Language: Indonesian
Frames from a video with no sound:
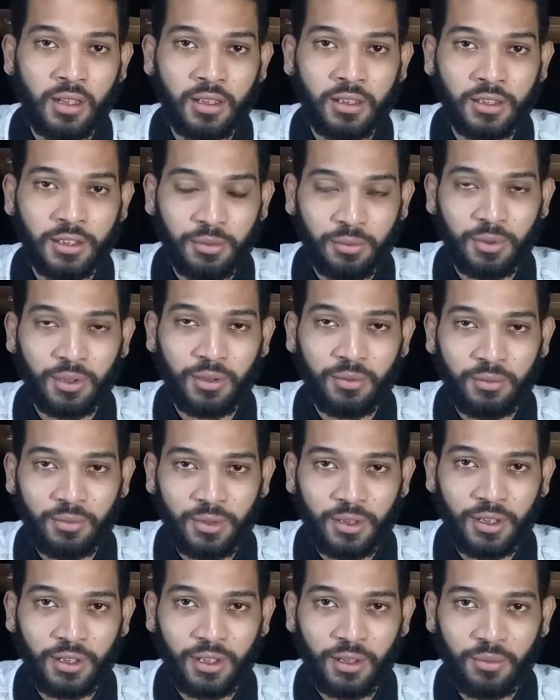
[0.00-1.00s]
Sebelum
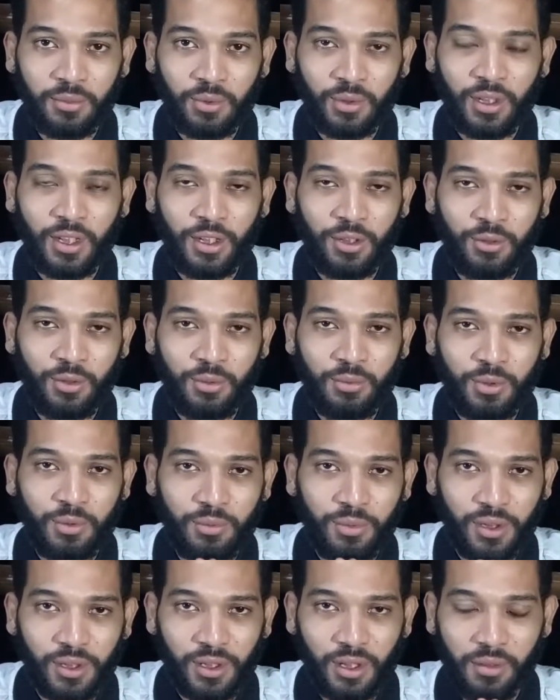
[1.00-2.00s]
kita mulai gue mau
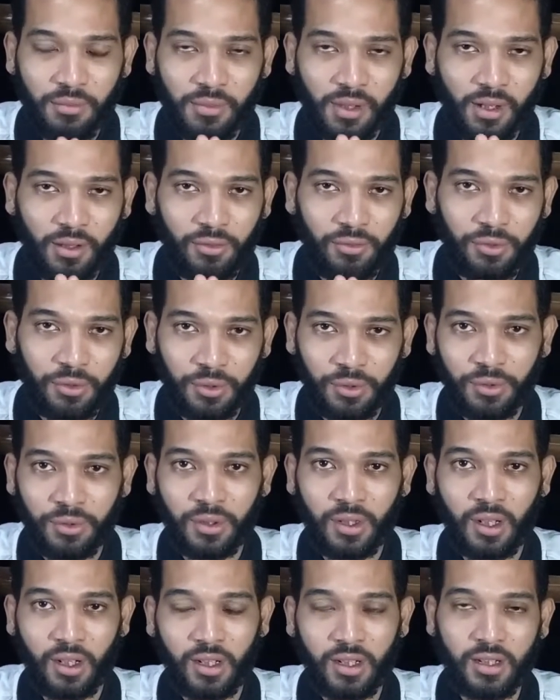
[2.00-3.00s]
minta maaf dulu
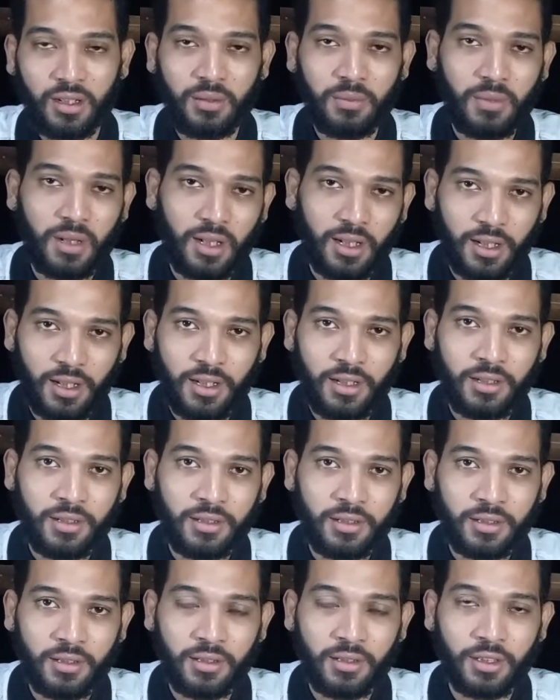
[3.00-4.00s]
karena kemarin
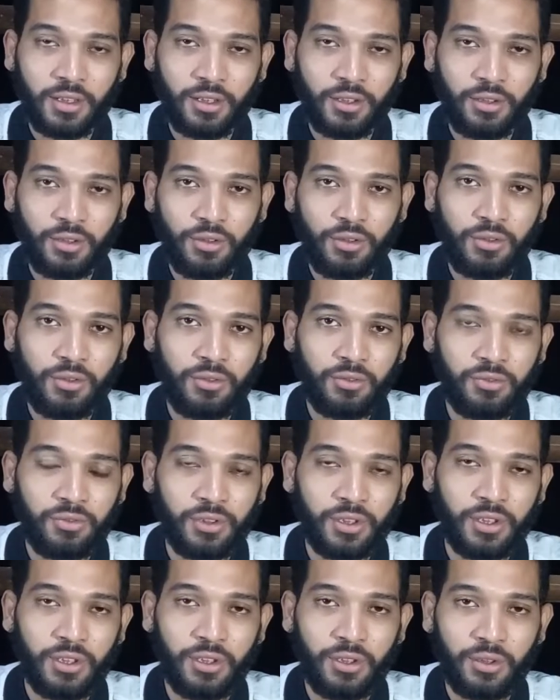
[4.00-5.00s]
itu
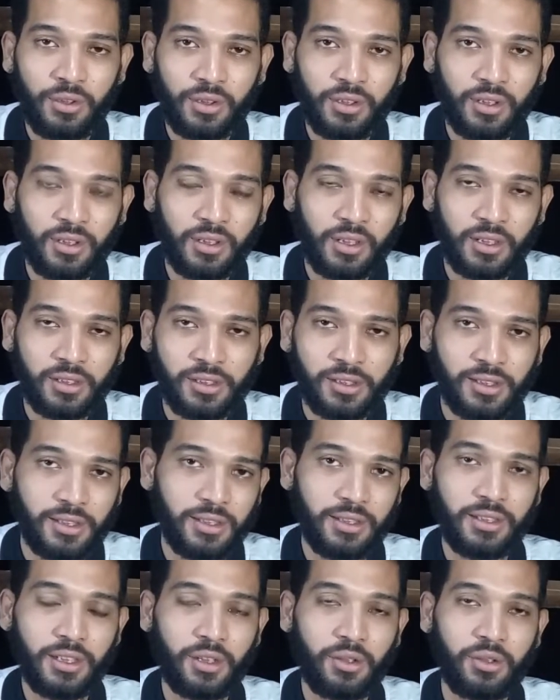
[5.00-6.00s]
video tentang
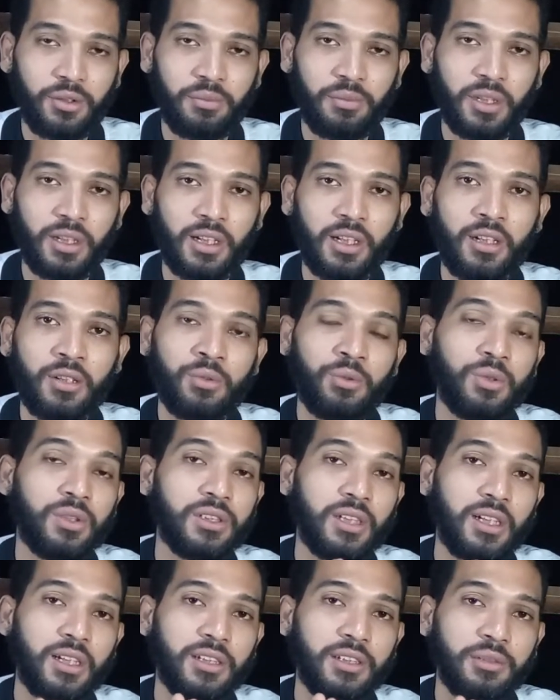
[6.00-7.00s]
si jenggot merah gue
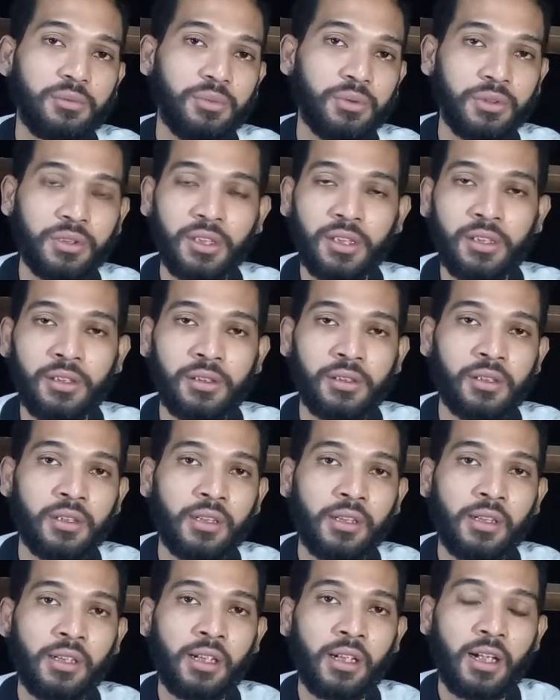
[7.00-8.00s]
salah nyebutin
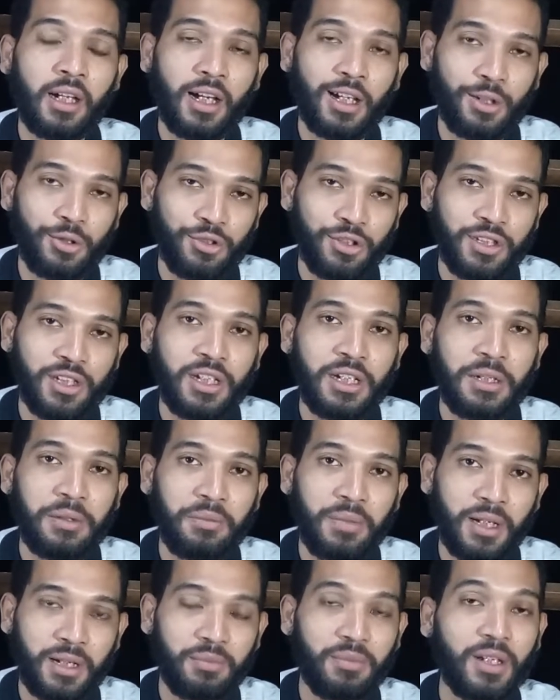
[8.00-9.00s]
harusnya
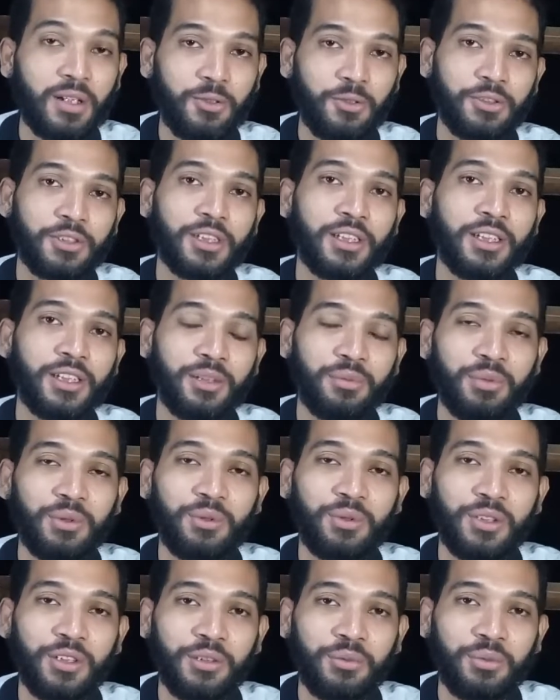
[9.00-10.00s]
Barbarossa
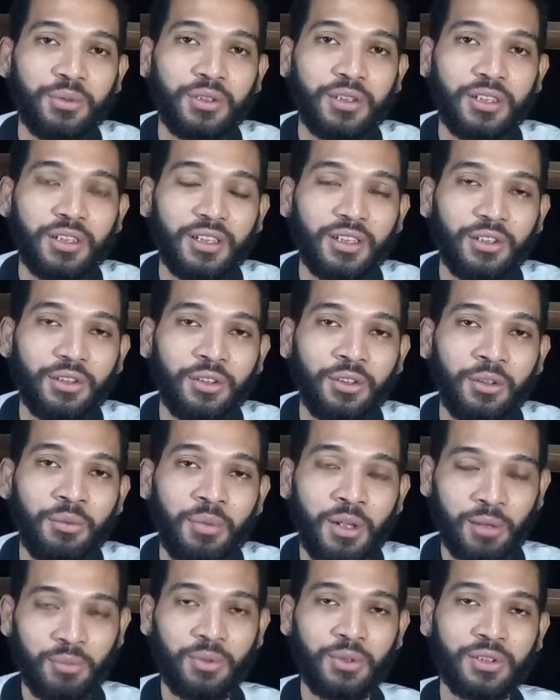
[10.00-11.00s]
tapi gue nyebutinnya itu
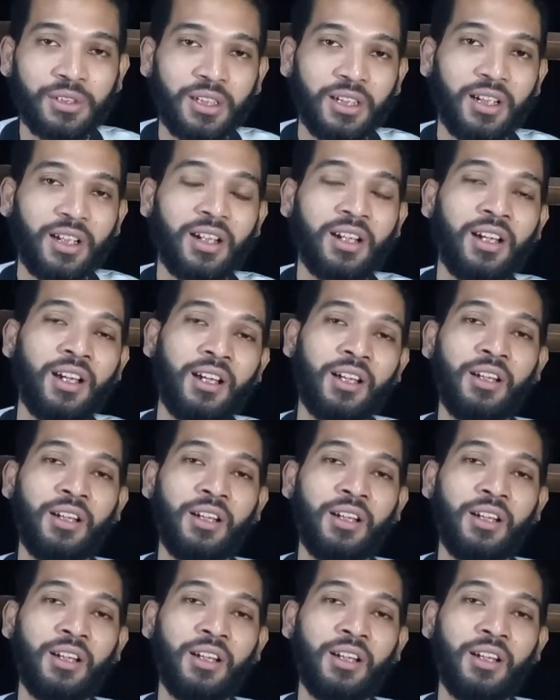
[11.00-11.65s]
Barbosa karena